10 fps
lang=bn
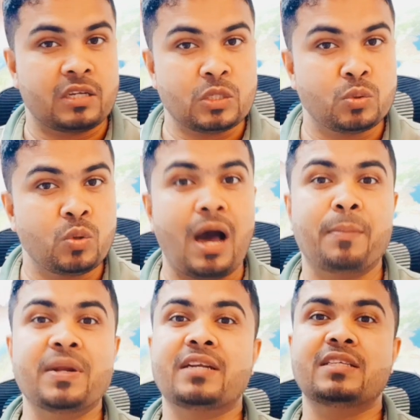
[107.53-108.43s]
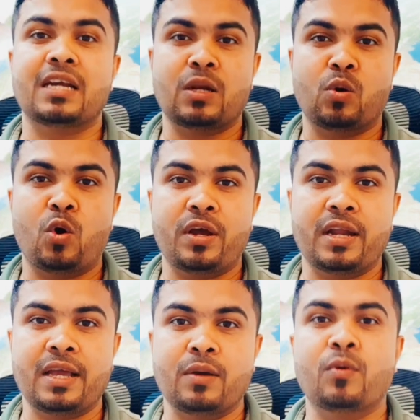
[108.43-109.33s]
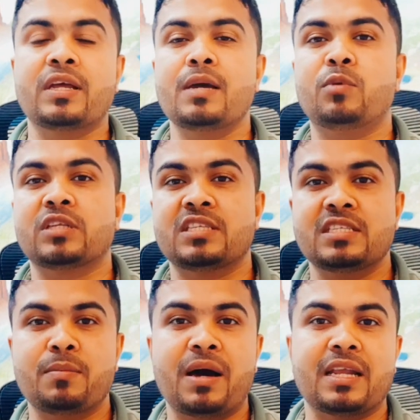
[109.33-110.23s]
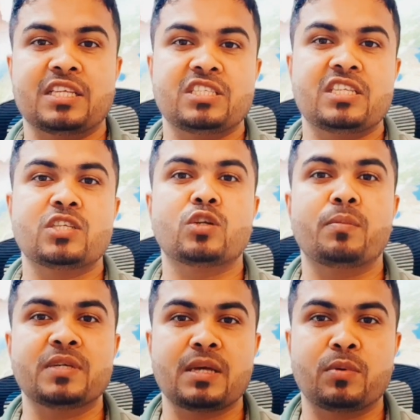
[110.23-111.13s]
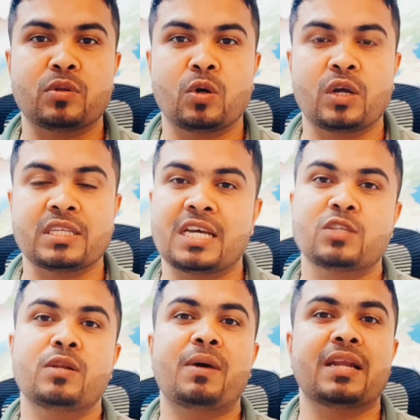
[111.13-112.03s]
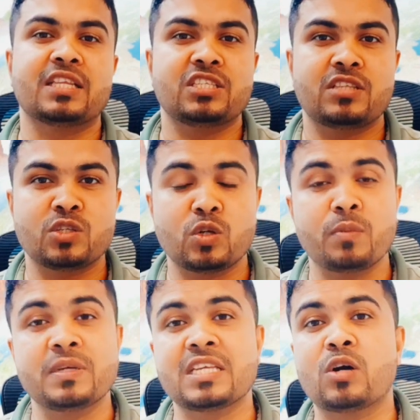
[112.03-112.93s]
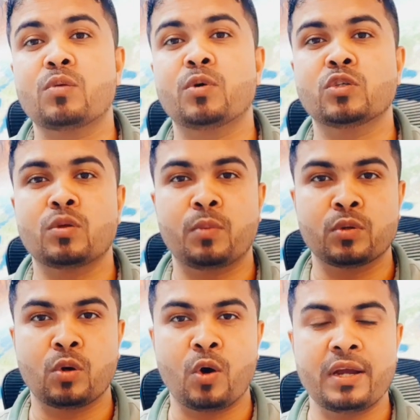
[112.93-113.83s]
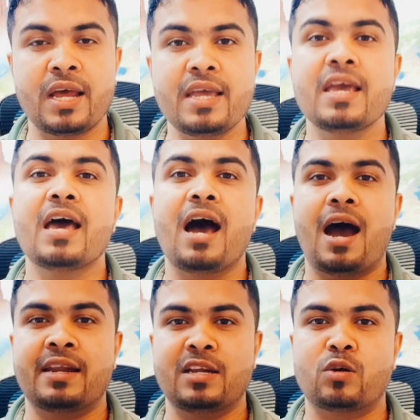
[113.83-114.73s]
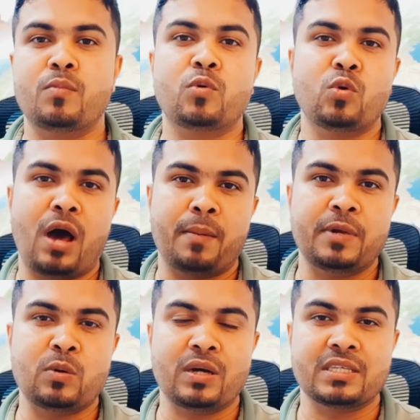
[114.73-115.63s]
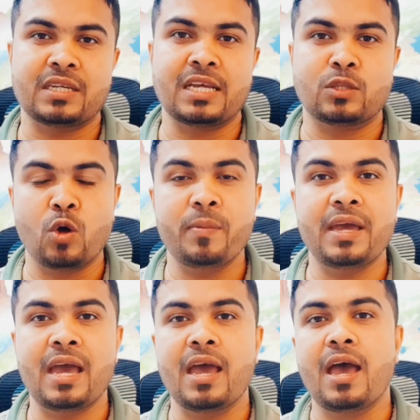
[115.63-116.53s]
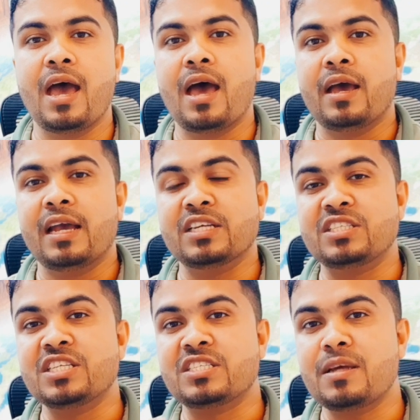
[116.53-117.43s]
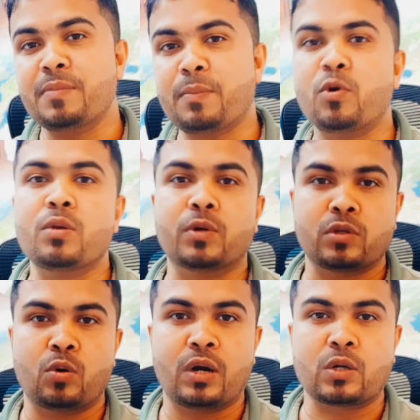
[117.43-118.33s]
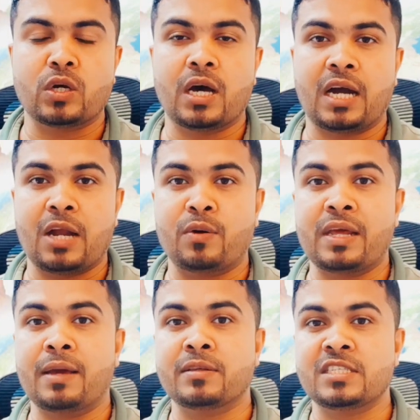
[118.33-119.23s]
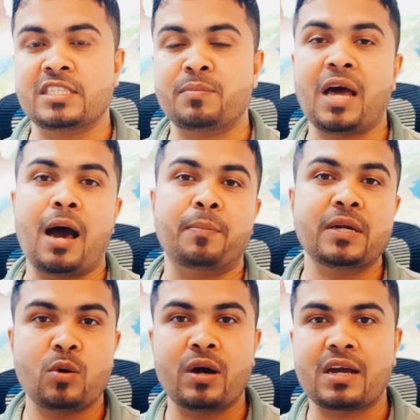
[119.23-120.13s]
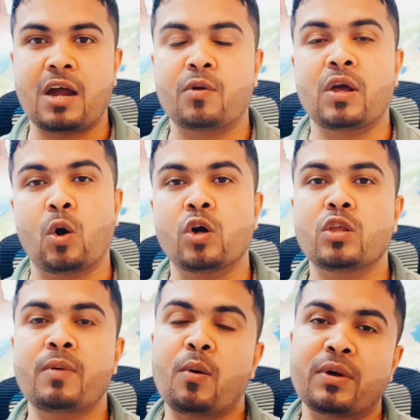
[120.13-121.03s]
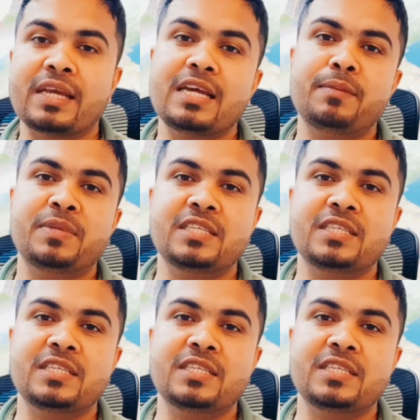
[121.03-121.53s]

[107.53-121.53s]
কিছু আপডেট জানানো হয় নাই অনেকে বলতেছেন যে বাংলাদেশিদের জন্য ভিসা বন্ধ হয়ে গেছে আসলে বাংলাদেশিদের জন্য ভিসা এখন পর্যন্ত বন্ধ হয় নাই আর এরকম কোনো আপডেটও আসা নাই তবে এই সিস্টেমটা পরিবর্তন হওয়ার কারণে সিস্টেমটা আপডেট হওয়ার কারণে হয়তো বা অনেকেরই